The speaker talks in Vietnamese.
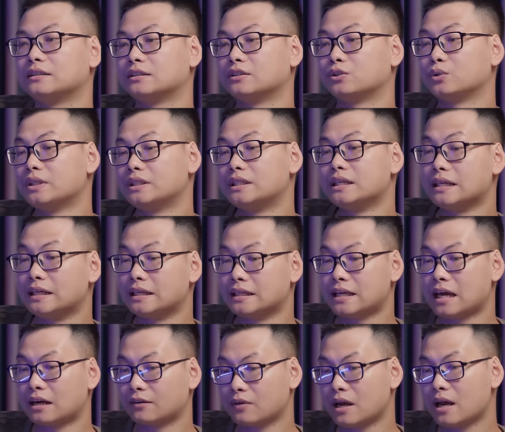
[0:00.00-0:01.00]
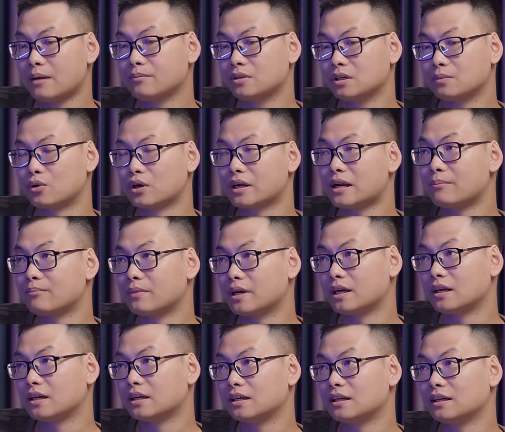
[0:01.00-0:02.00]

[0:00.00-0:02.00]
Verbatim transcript: duy trì nhạc rap như một cái đam mê.